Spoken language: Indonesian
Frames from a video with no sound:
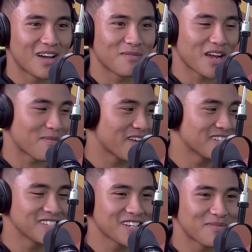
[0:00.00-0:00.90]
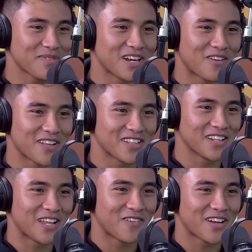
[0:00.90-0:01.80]
ap, ngapain sih
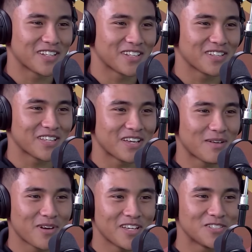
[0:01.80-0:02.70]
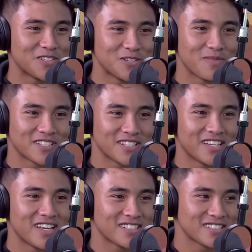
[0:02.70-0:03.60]
lewat lewat apa hijau-hijau masih
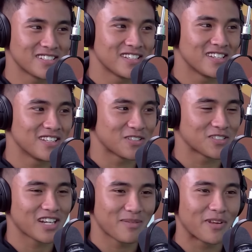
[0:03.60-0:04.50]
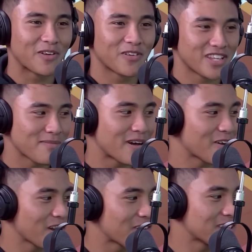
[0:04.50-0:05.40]
digas uh. Eh. terus lap berikutnya
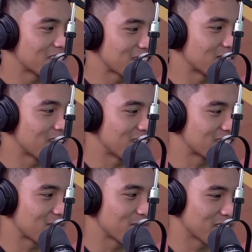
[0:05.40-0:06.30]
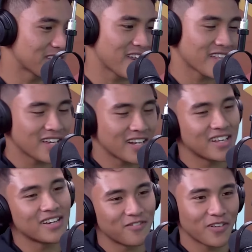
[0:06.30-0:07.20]
Mario lewat di, dari samping ternyata
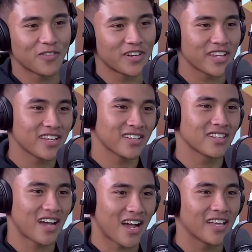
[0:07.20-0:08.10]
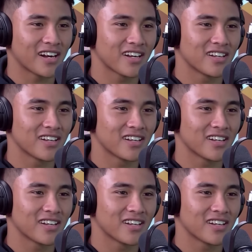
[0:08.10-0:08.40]
ada floating hmm. air